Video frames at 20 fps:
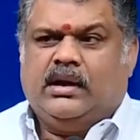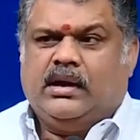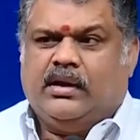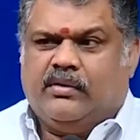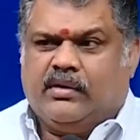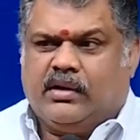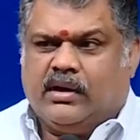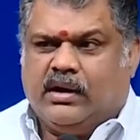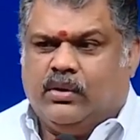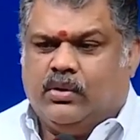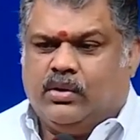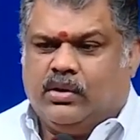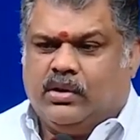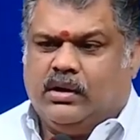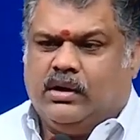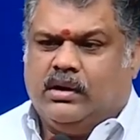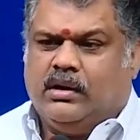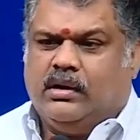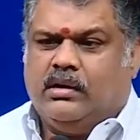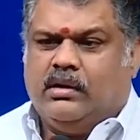அவர்கள் ஒரு
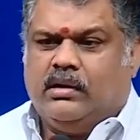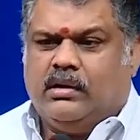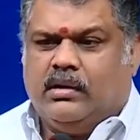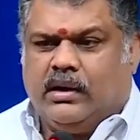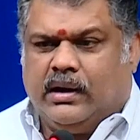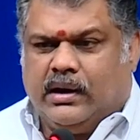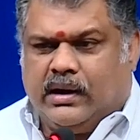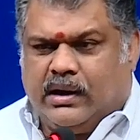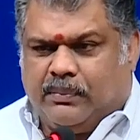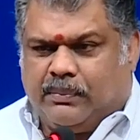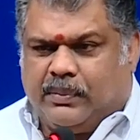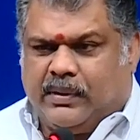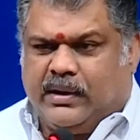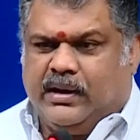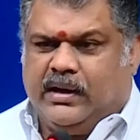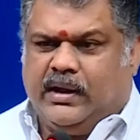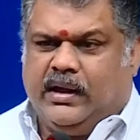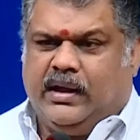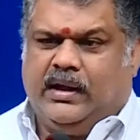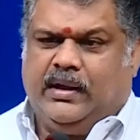நல்ல
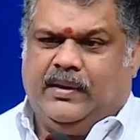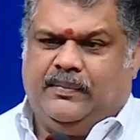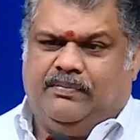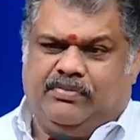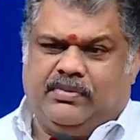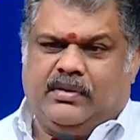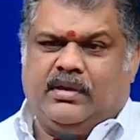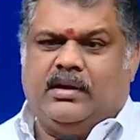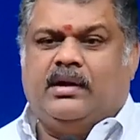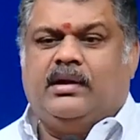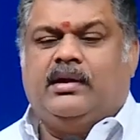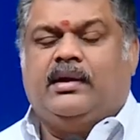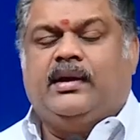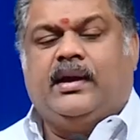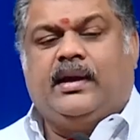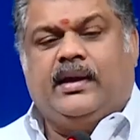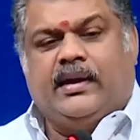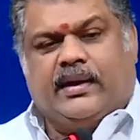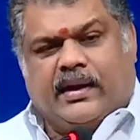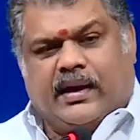பணியை
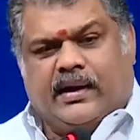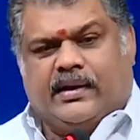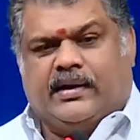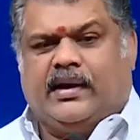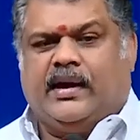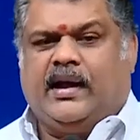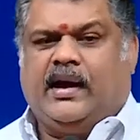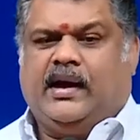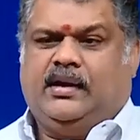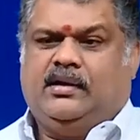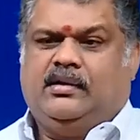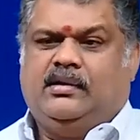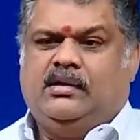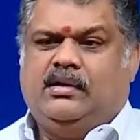டெடிக்கேட்டடாக